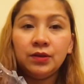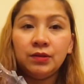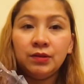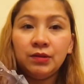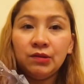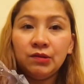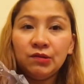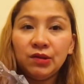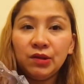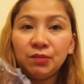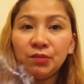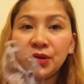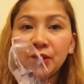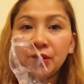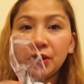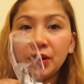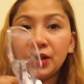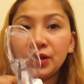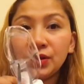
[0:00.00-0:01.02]
Connect mo lang
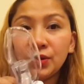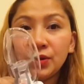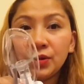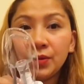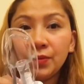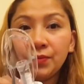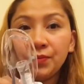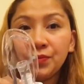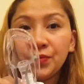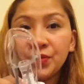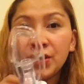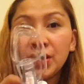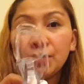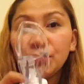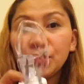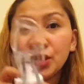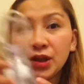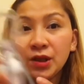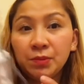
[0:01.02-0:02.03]
na ganyan. Tsaka mo
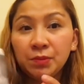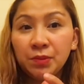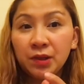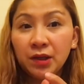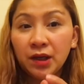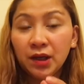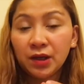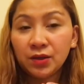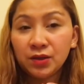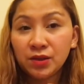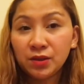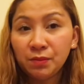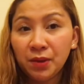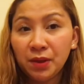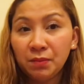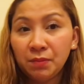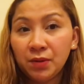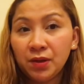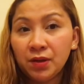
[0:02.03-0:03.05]
siya i-ano sa
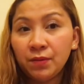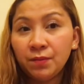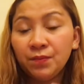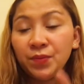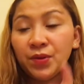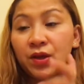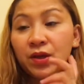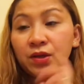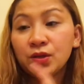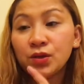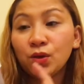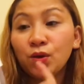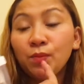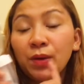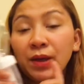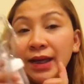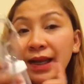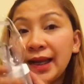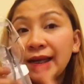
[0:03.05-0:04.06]
baby. So, kung
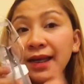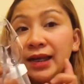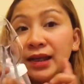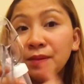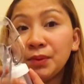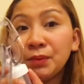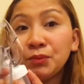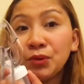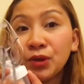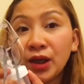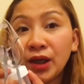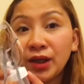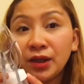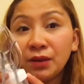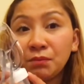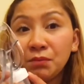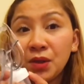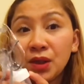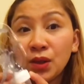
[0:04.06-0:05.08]
maglalagay naman po tayo
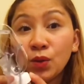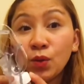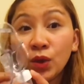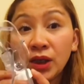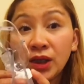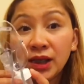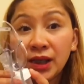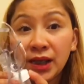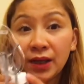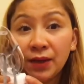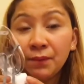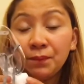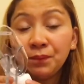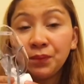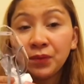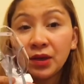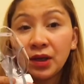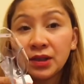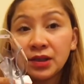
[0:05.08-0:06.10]
ng bintulin niya,
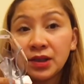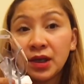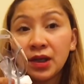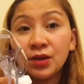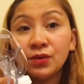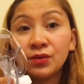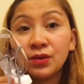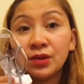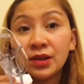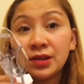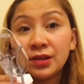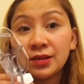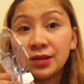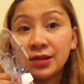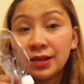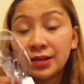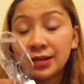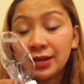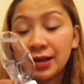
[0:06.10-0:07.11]
at saka yung
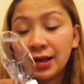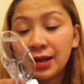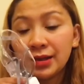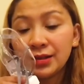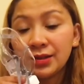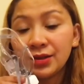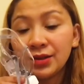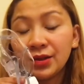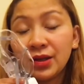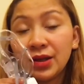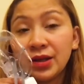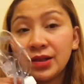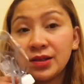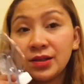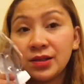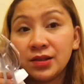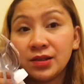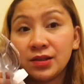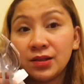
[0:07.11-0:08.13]
dis, uh, sterilized
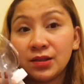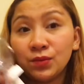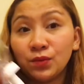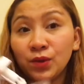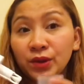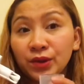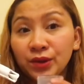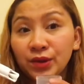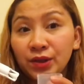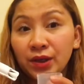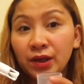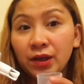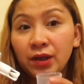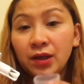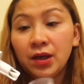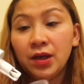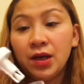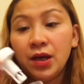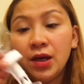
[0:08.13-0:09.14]
distilled water niya,
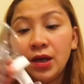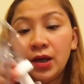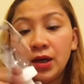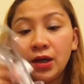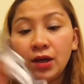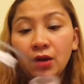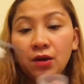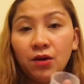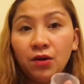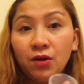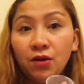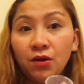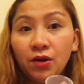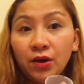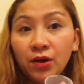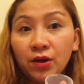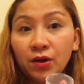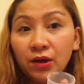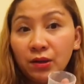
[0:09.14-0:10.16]

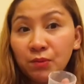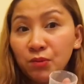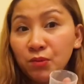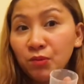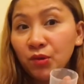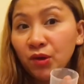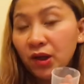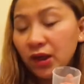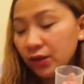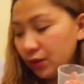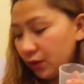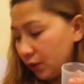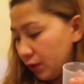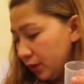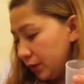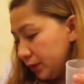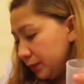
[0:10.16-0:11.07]
okay, remove ko lang to